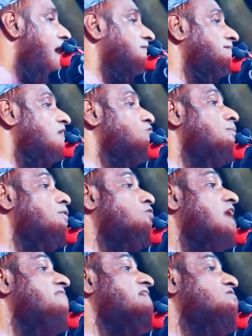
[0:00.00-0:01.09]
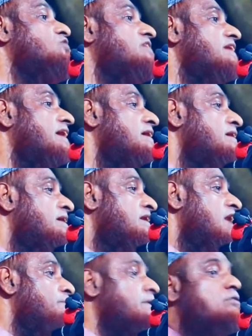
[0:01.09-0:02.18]
একটা যুবক তো আজান শোনে না
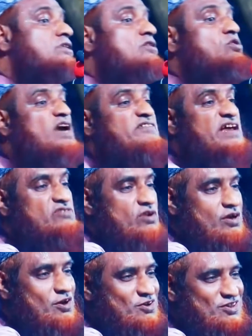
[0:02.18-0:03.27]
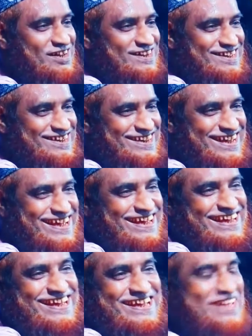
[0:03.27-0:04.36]
ল্যাপের মধ্যে ঢুকে যায় ধর এখন কথা ঠিক না
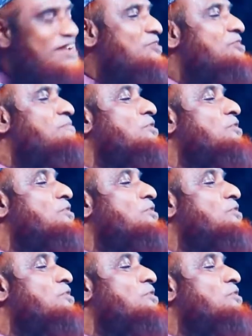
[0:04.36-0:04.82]
একটু